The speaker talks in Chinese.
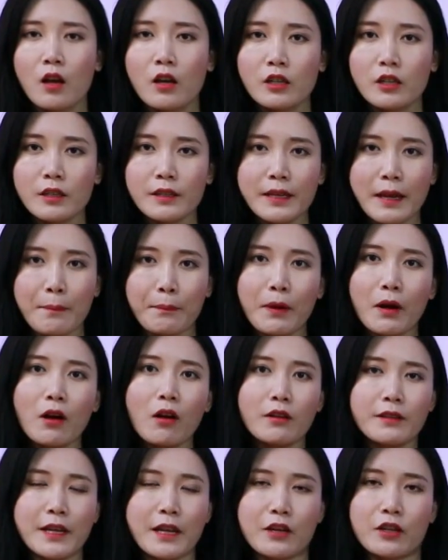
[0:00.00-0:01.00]
尸检报
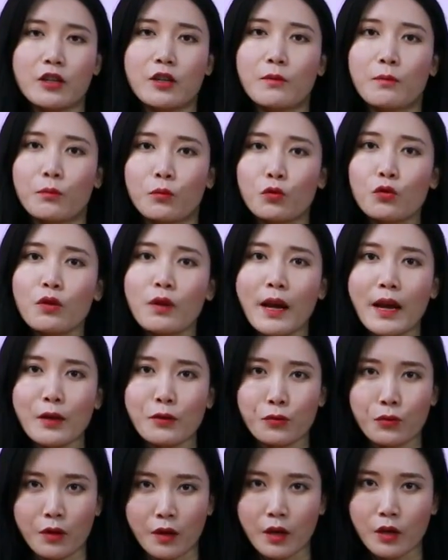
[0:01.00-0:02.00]
告显示，母女俩
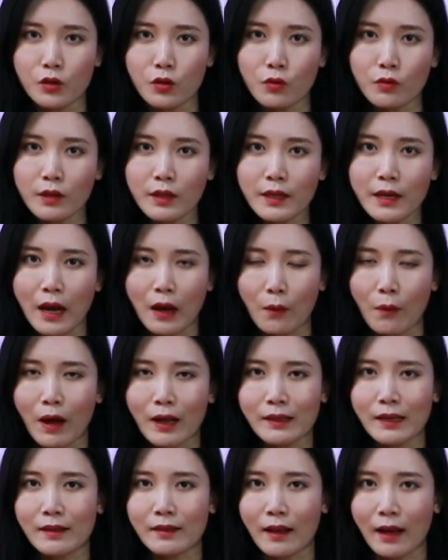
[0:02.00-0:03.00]
血液中一氧
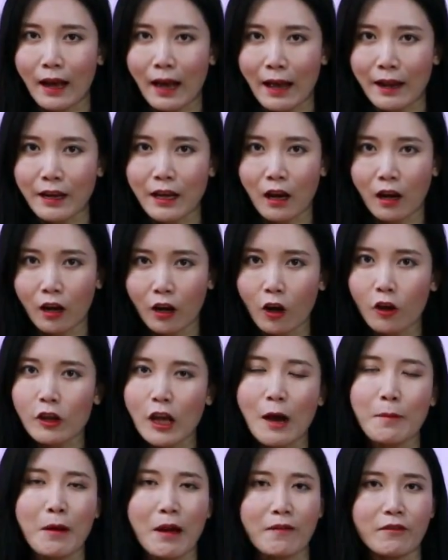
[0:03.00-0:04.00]
化碳的含量高
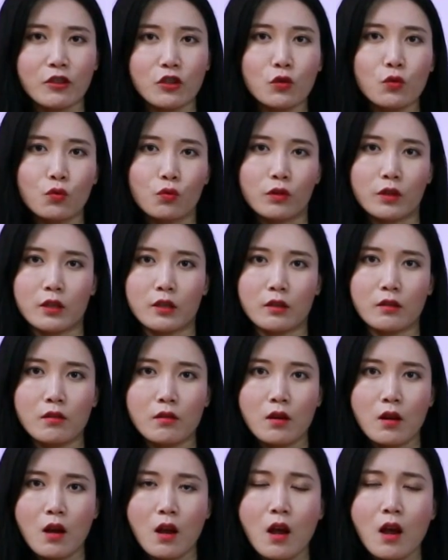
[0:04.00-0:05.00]
达 百分之五十，
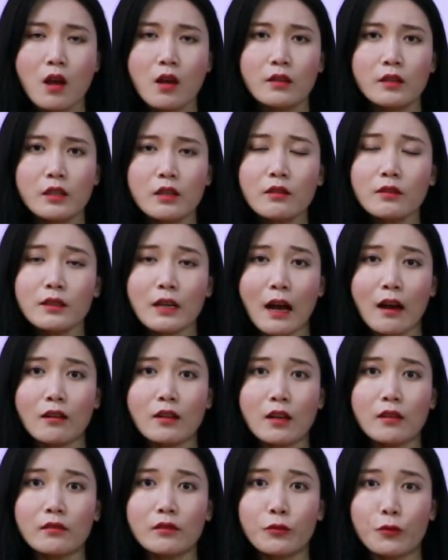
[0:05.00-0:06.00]
正
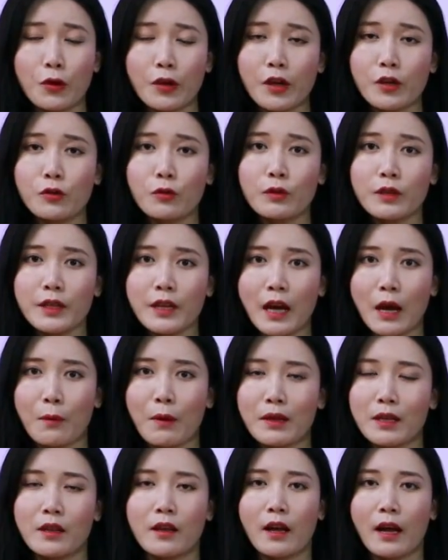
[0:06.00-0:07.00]
常人血液中一氧
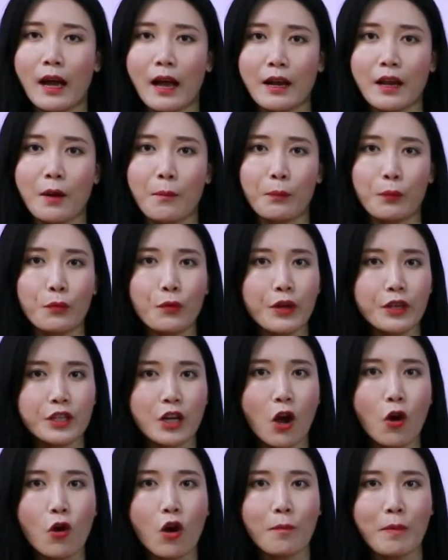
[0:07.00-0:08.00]
化碳的含量不会
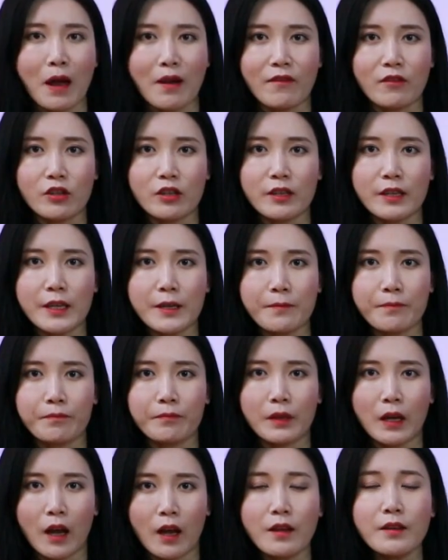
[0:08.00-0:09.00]
超过 百分之一。
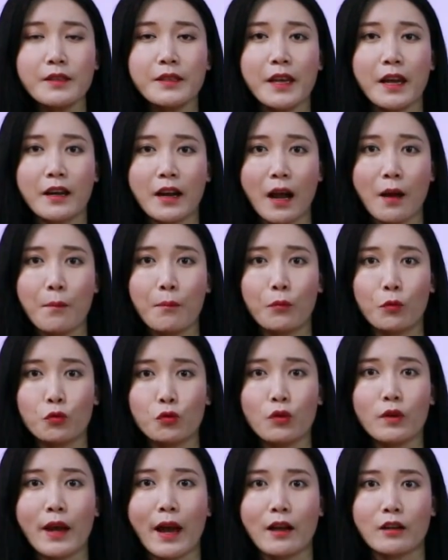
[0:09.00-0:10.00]
很显然，母
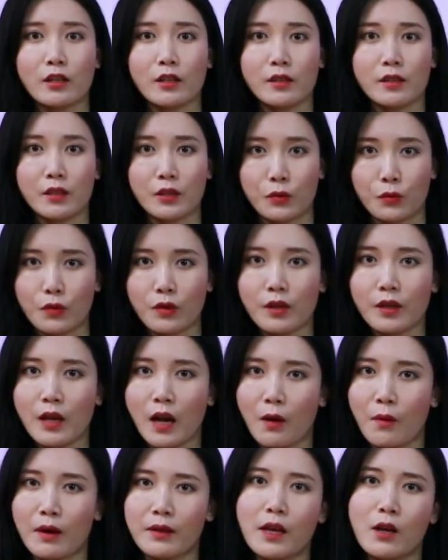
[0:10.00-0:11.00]
女俩是死于一
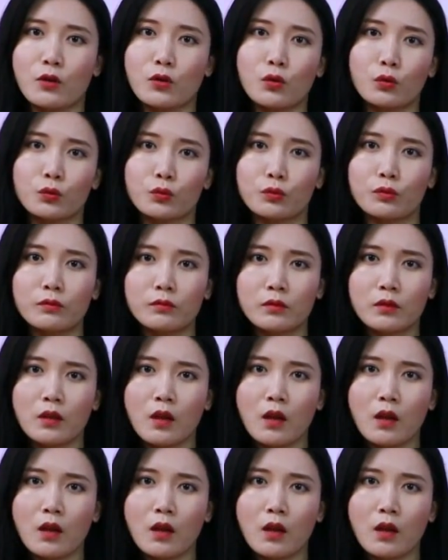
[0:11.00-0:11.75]
氧化碳中毒。